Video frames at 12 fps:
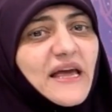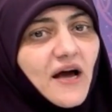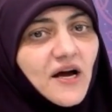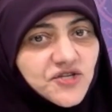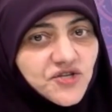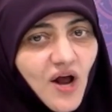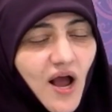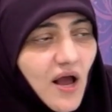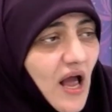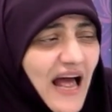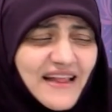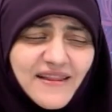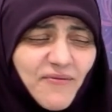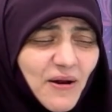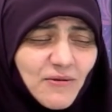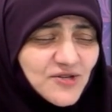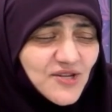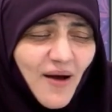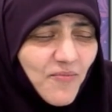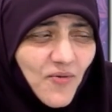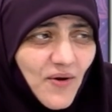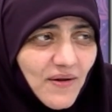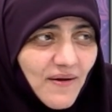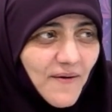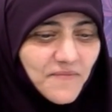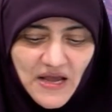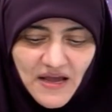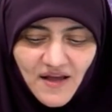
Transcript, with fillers: اجي اشرح حتى ولو صعب والله